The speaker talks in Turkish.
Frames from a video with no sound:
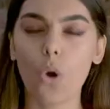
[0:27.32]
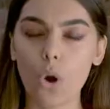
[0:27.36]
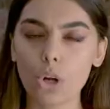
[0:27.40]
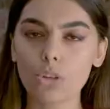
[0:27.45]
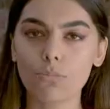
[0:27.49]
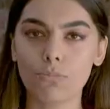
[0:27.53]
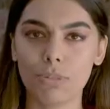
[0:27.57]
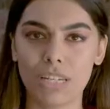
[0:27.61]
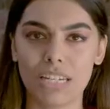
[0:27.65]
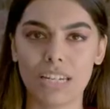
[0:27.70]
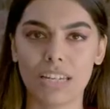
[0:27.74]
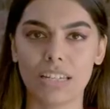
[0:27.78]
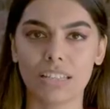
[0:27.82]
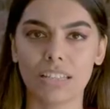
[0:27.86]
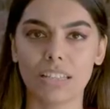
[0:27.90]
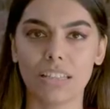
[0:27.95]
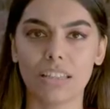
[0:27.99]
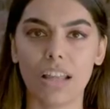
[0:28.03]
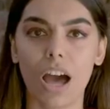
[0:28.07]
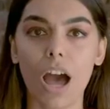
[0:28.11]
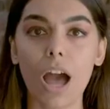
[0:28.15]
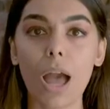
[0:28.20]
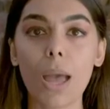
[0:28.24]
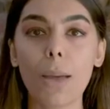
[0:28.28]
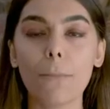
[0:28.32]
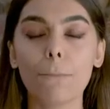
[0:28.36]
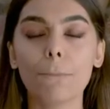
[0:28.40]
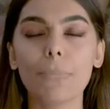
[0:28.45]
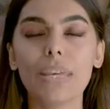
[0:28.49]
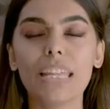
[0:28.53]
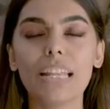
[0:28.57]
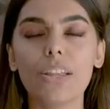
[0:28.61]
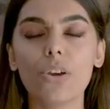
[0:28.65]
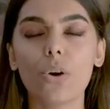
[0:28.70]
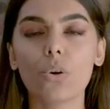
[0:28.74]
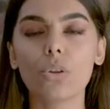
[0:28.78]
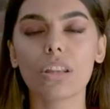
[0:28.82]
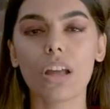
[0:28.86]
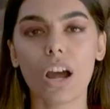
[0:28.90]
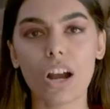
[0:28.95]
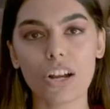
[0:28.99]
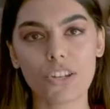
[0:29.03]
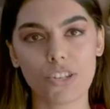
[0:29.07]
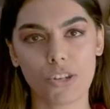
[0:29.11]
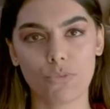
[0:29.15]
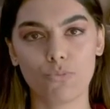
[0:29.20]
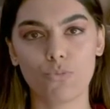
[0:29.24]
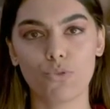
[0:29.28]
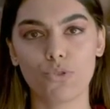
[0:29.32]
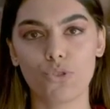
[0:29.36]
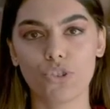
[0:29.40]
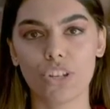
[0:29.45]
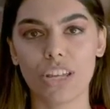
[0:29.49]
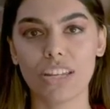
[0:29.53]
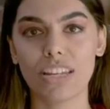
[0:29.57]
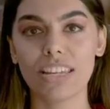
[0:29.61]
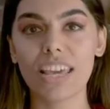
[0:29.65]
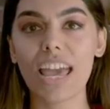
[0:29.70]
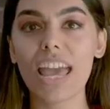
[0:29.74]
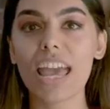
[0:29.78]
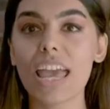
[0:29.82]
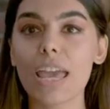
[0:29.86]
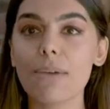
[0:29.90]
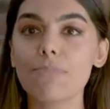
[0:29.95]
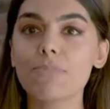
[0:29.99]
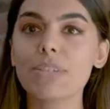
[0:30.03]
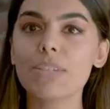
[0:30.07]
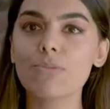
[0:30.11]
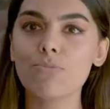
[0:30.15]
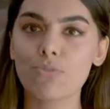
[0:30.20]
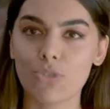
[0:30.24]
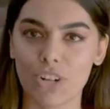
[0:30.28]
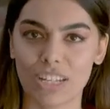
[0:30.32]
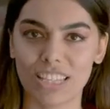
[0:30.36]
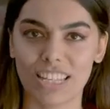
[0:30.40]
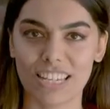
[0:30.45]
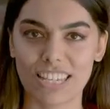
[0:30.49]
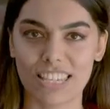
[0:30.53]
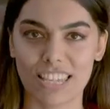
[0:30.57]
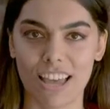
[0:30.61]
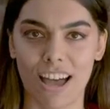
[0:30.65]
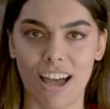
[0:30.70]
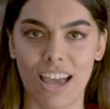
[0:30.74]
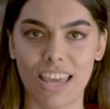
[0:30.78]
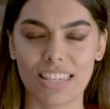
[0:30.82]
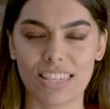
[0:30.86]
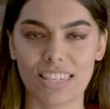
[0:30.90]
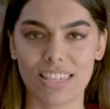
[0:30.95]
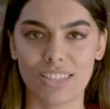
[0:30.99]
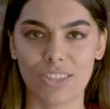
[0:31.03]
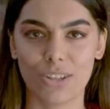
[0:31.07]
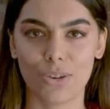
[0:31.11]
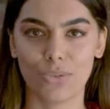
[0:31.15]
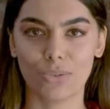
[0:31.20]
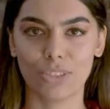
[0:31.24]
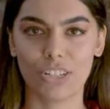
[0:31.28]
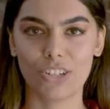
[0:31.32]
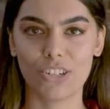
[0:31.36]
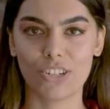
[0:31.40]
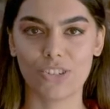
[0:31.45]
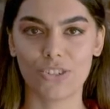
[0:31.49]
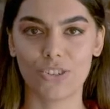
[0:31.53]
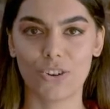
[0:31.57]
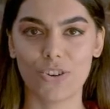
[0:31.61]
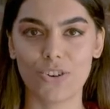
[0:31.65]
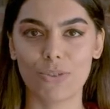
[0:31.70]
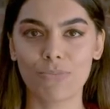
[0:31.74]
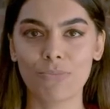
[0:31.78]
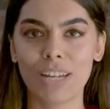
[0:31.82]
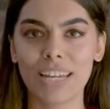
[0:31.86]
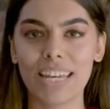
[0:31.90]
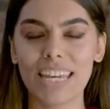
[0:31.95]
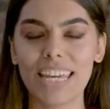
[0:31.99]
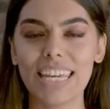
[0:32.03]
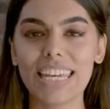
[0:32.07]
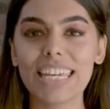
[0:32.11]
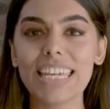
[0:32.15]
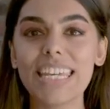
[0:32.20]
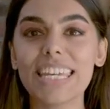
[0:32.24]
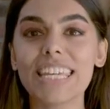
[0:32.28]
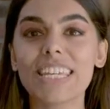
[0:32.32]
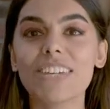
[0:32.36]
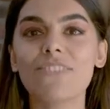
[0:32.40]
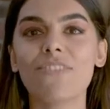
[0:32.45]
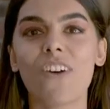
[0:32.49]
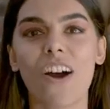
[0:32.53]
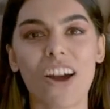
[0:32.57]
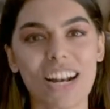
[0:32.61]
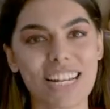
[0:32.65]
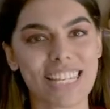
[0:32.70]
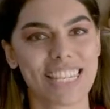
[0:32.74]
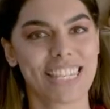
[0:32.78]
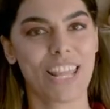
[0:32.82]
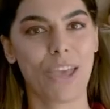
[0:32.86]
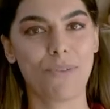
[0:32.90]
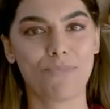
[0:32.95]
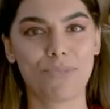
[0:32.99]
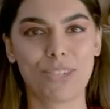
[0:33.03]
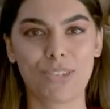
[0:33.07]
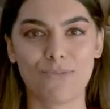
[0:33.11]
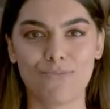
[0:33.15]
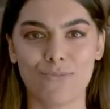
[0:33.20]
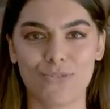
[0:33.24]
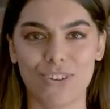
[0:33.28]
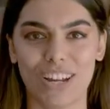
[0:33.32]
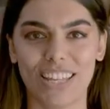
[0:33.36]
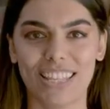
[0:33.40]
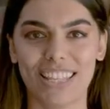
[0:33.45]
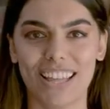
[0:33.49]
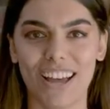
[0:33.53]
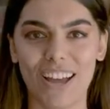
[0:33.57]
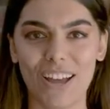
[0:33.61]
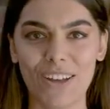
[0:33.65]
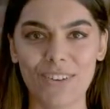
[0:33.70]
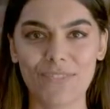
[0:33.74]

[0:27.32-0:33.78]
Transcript: dört bir yanında milyonlarca müşteriye Hepsi Burada sayesinde ulaşıyorum. İyi ki varsın Hepsi Burada.